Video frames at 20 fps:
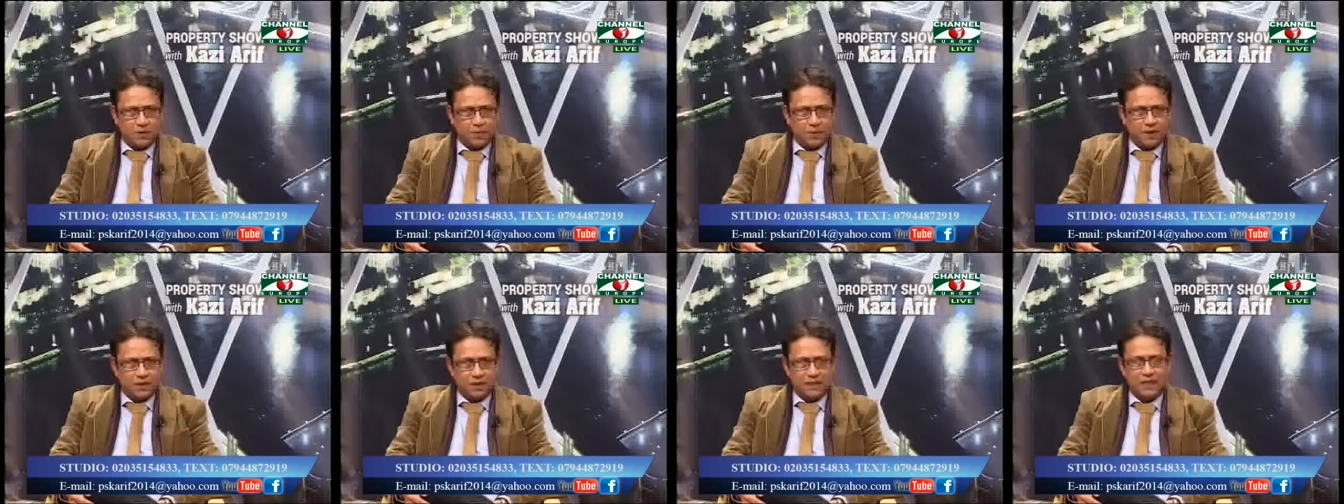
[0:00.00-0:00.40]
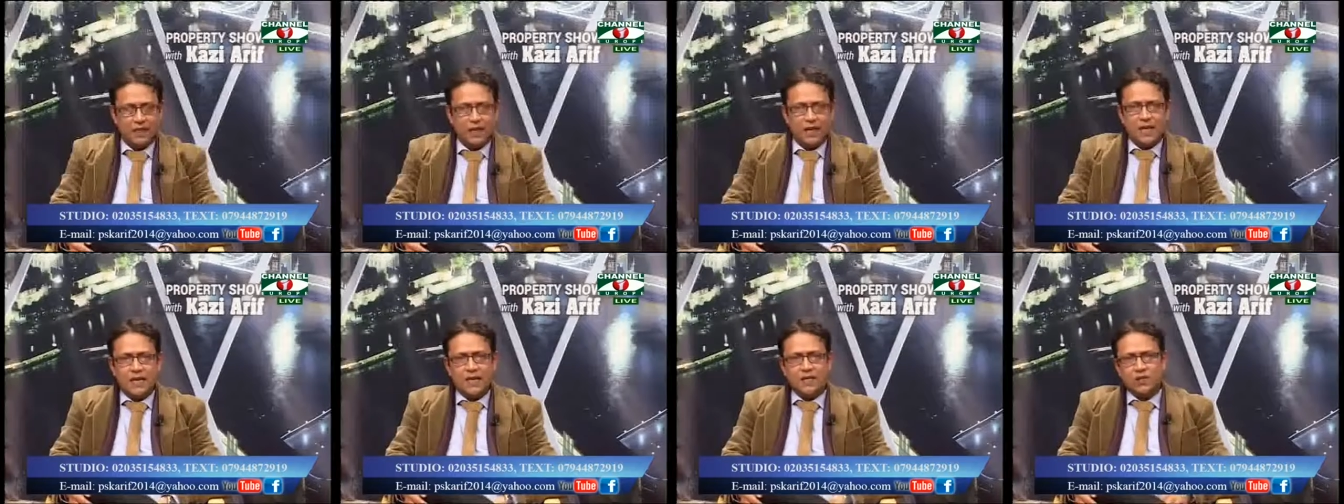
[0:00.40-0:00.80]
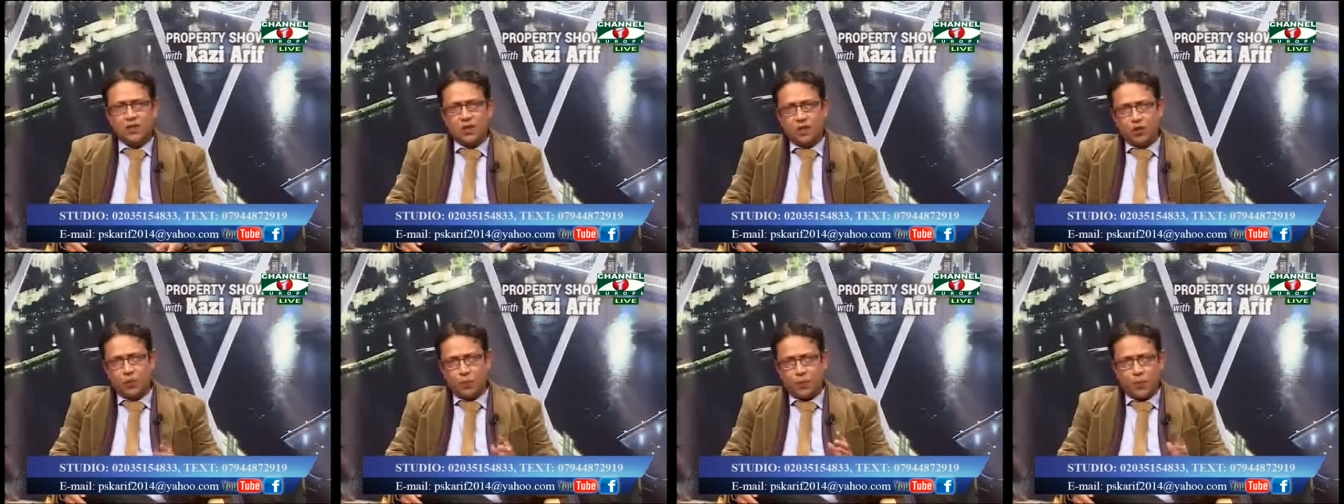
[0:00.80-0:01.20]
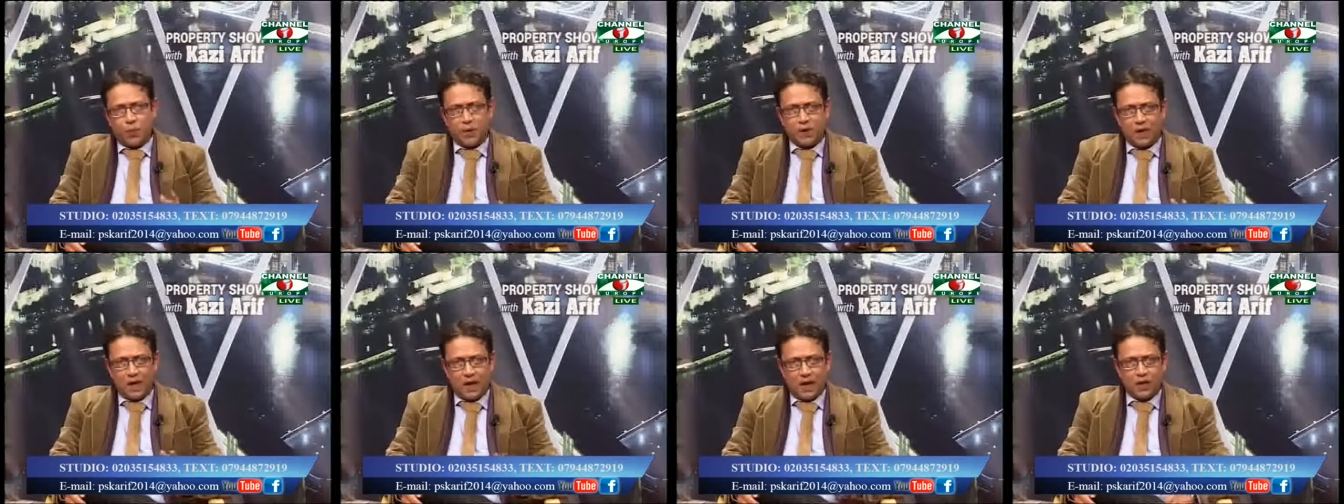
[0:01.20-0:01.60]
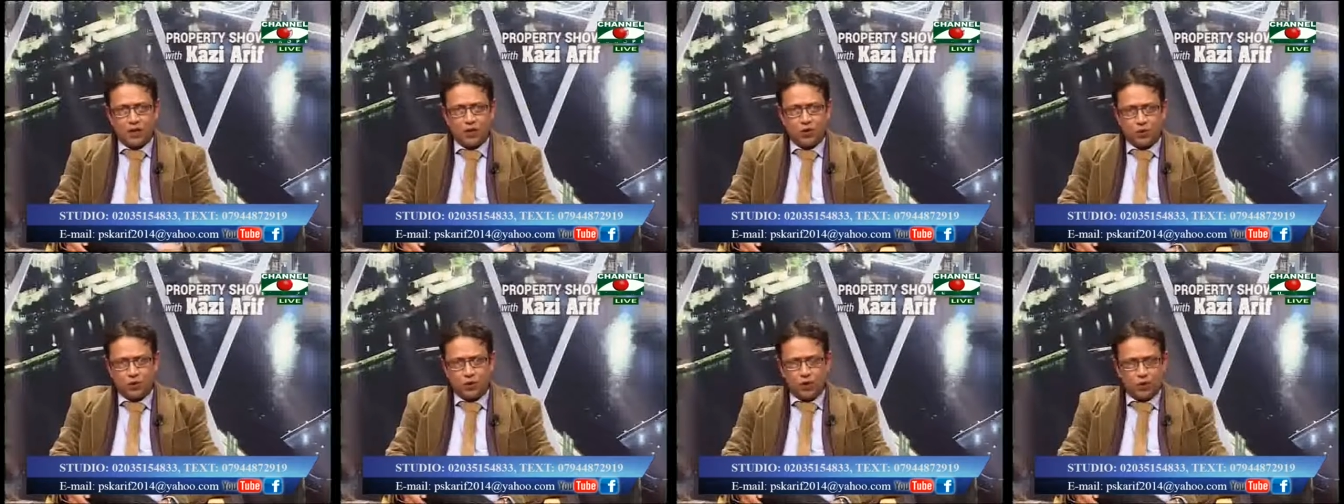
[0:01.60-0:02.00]
পাচ্ছেন যেহেতু প্রপার্টি লাইনে
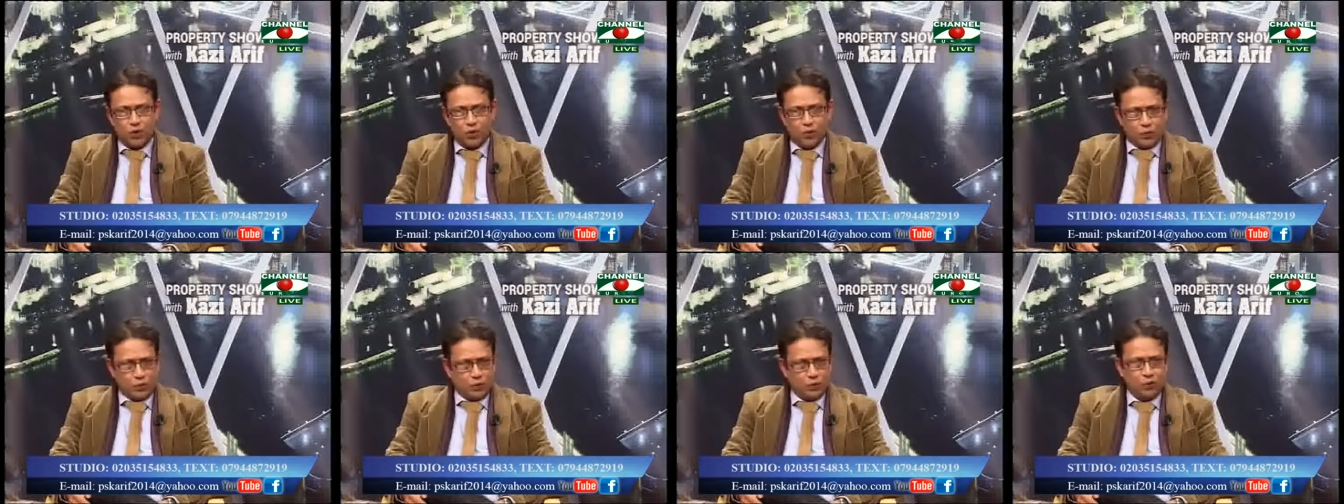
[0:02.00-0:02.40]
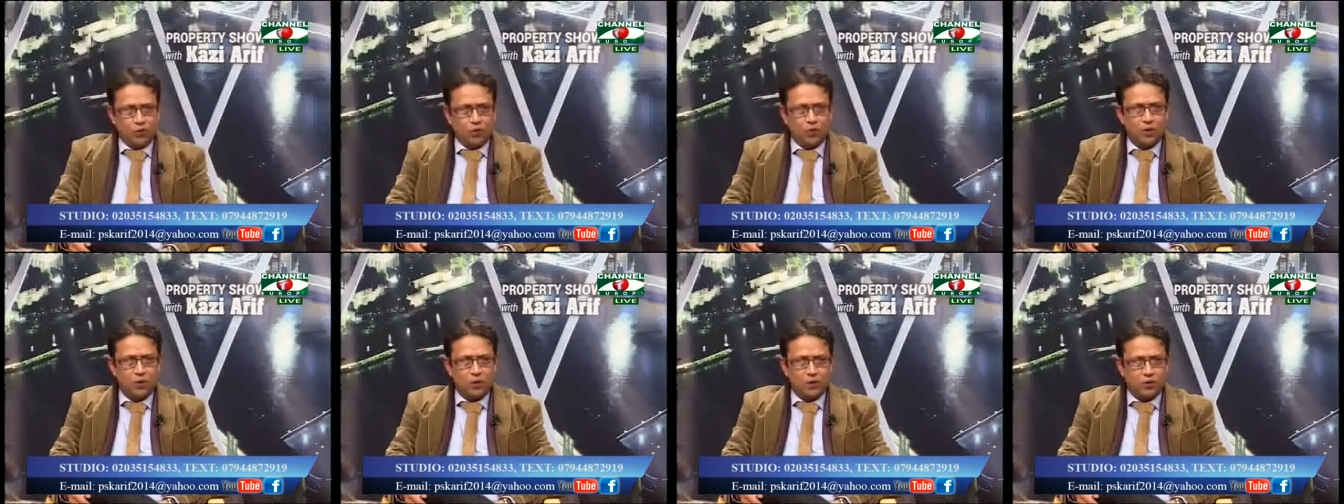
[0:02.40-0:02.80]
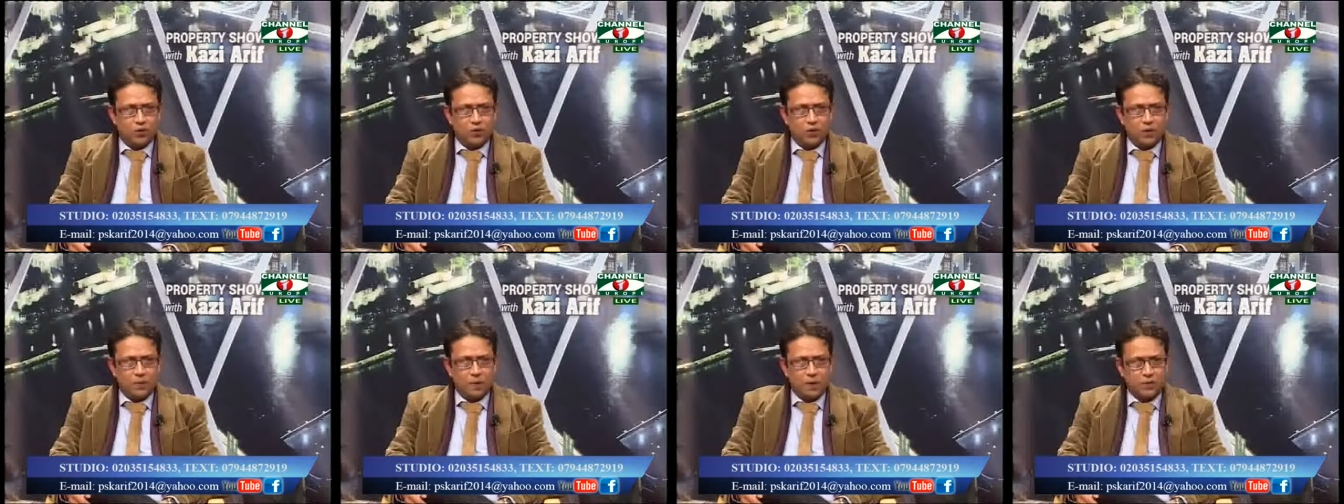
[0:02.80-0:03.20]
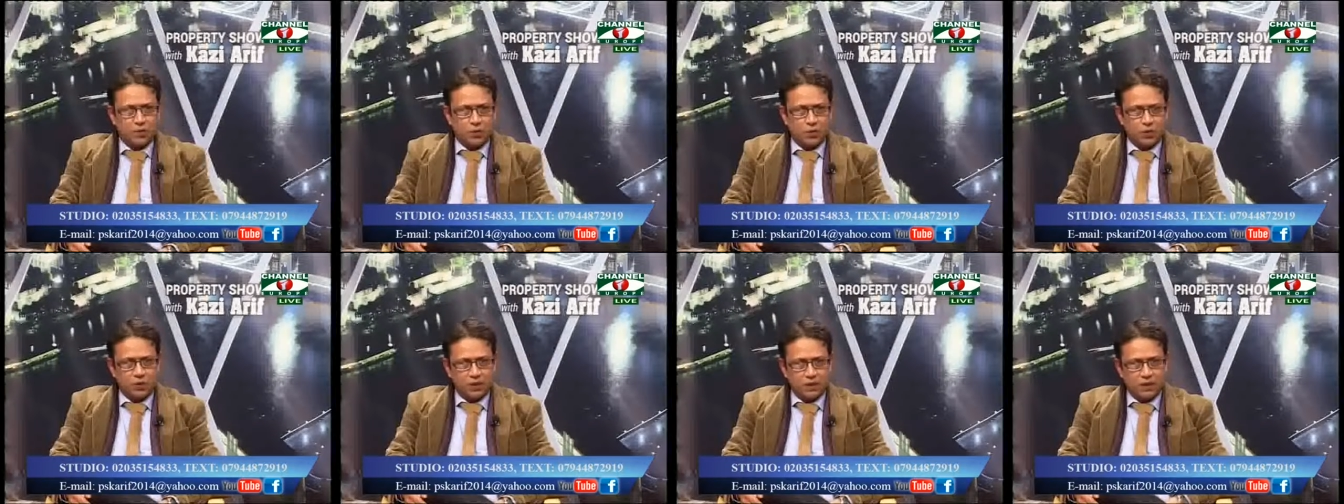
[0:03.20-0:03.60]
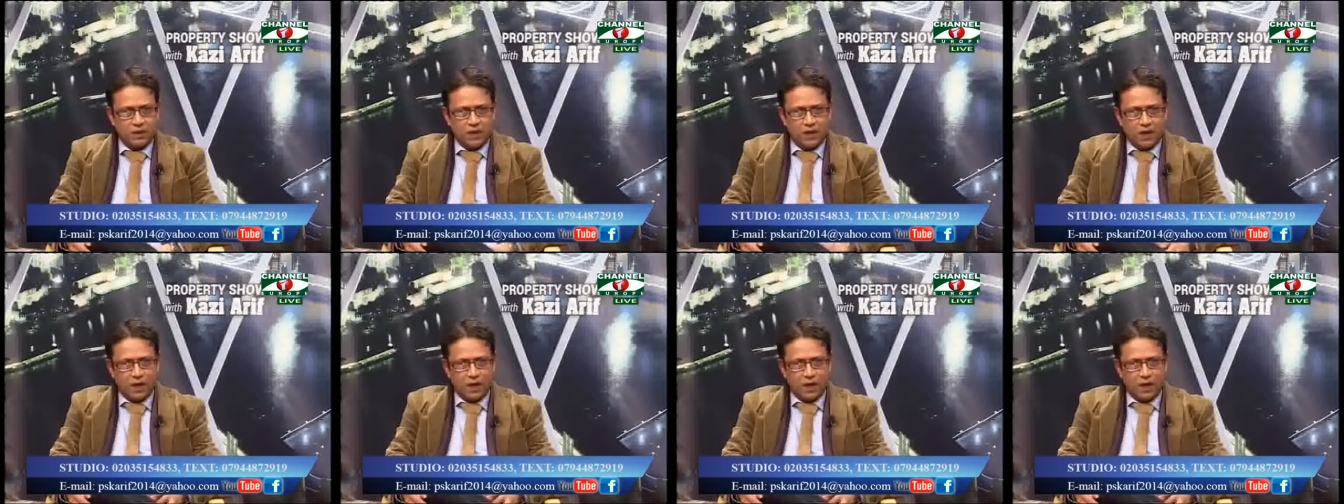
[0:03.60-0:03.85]
সুদীর্ঘ চোদ্দ বছর ধরে ব্যবসা করেছি